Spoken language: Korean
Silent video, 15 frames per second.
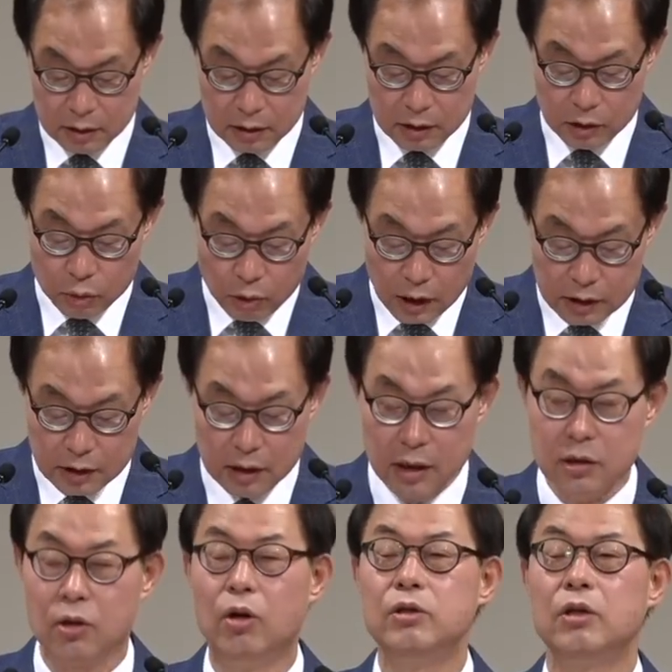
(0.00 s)

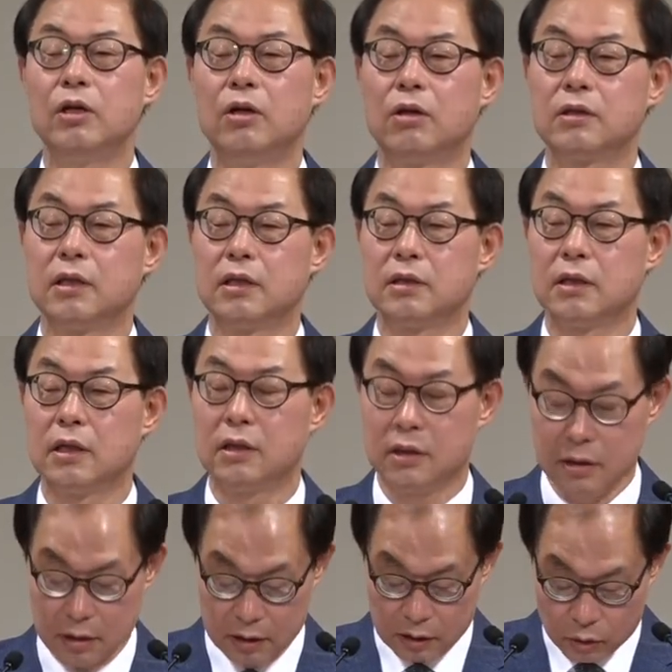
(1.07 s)
기도하니까 성령이
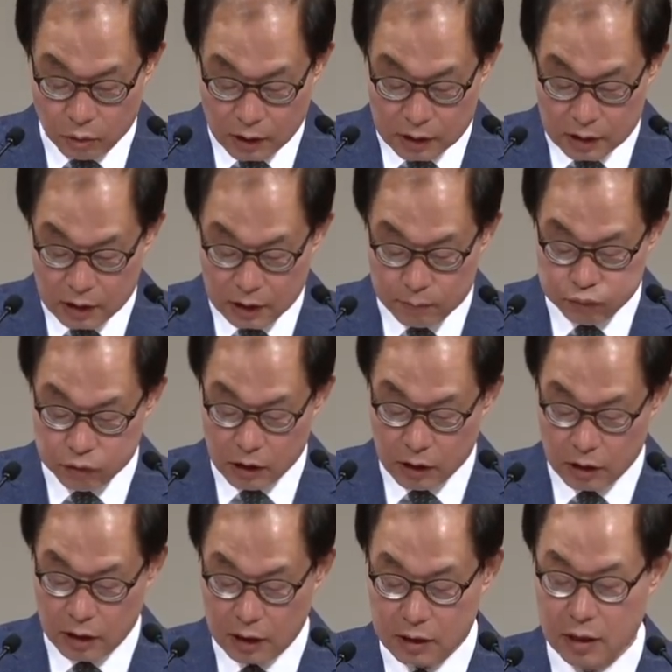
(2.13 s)
역사하잖아요. 기도하니까 불이
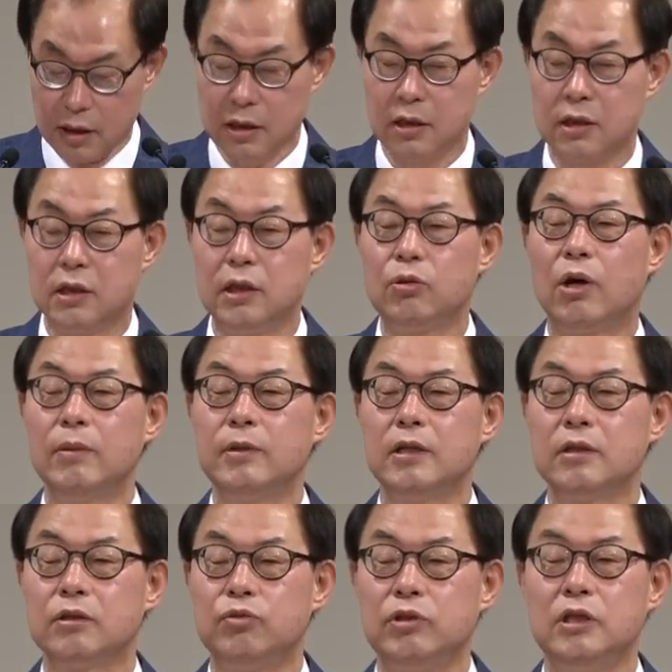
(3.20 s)
일어나잖아요.
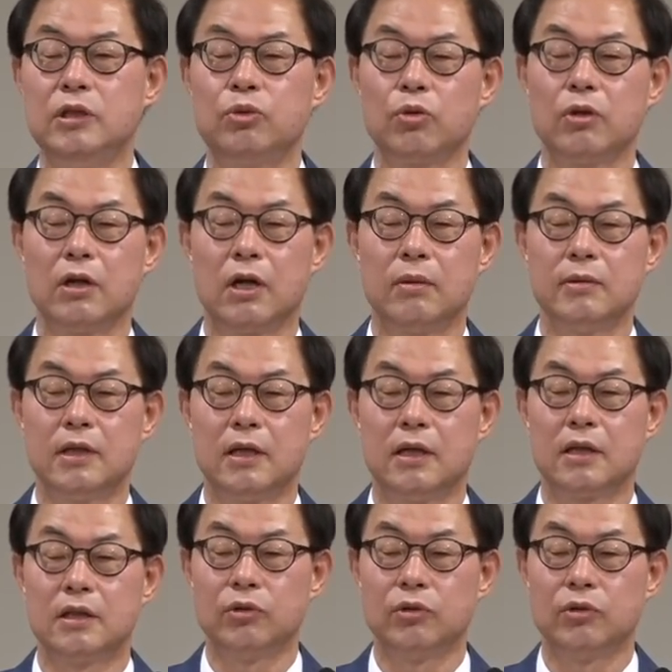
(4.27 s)
기도하면 귀신이 쫓겨나갑니다.